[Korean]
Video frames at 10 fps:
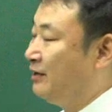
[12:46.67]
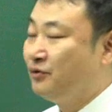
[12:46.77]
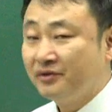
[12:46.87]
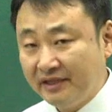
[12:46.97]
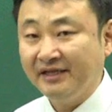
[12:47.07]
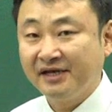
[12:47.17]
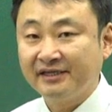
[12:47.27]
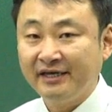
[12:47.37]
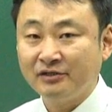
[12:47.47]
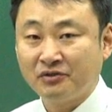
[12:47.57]
완료된
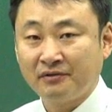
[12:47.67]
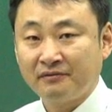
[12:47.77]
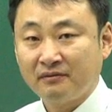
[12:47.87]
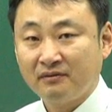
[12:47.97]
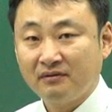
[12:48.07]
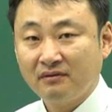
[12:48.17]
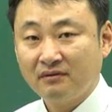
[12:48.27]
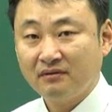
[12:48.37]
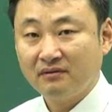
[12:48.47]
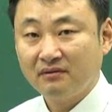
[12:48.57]
상태이죠.
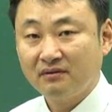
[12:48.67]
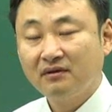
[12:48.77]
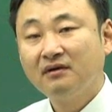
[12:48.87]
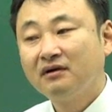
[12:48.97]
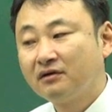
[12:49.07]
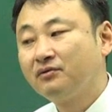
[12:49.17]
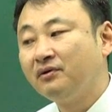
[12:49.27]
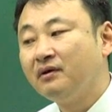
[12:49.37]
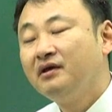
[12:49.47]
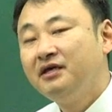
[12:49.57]

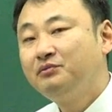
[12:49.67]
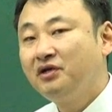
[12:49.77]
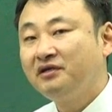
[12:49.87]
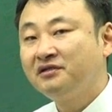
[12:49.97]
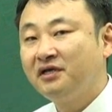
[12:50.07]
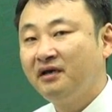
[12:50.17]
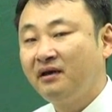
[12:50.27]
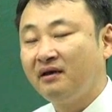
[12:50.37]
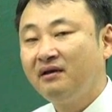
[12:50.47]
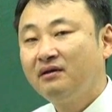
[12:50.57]
그리고 입주
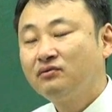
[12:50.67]
예정자에게